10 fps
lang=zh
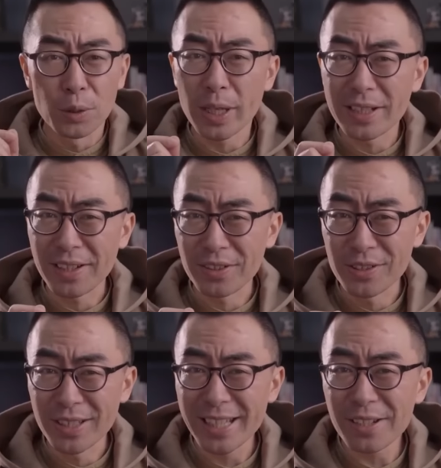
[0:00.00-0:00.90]
有点像
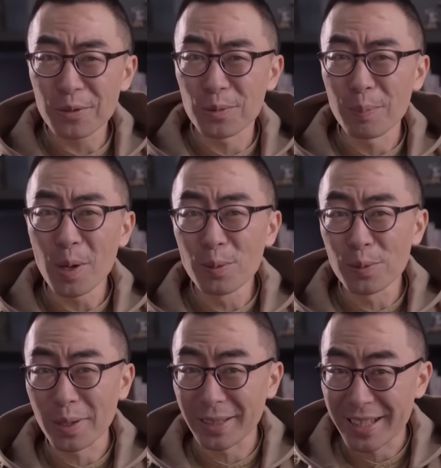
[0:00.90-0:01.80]
是金属碰
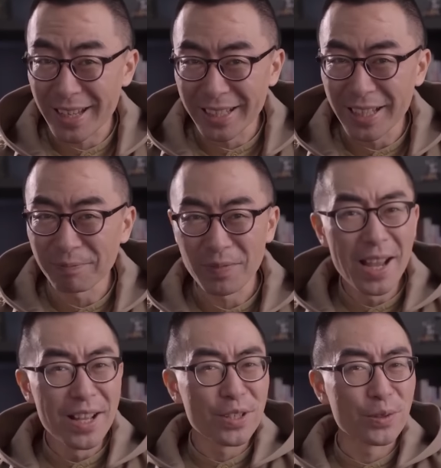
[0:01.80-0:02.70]
撞的声音呢？
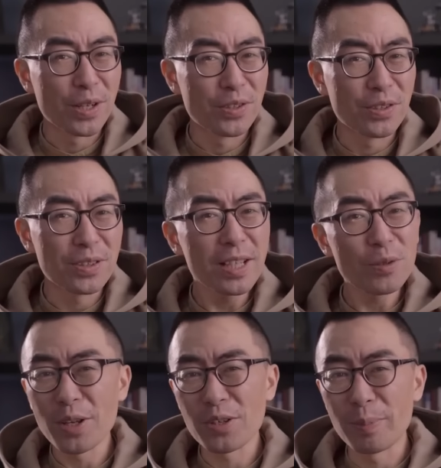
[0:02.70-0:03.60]
就像是
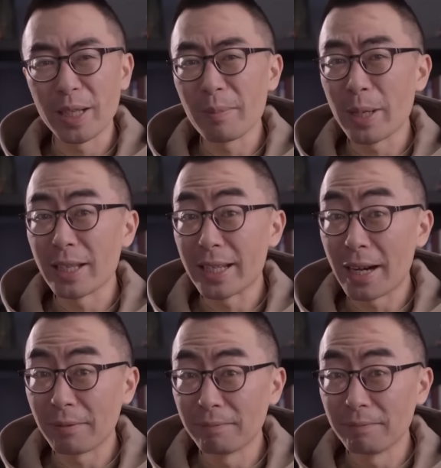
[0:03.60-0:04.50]
这段视频里面的一样。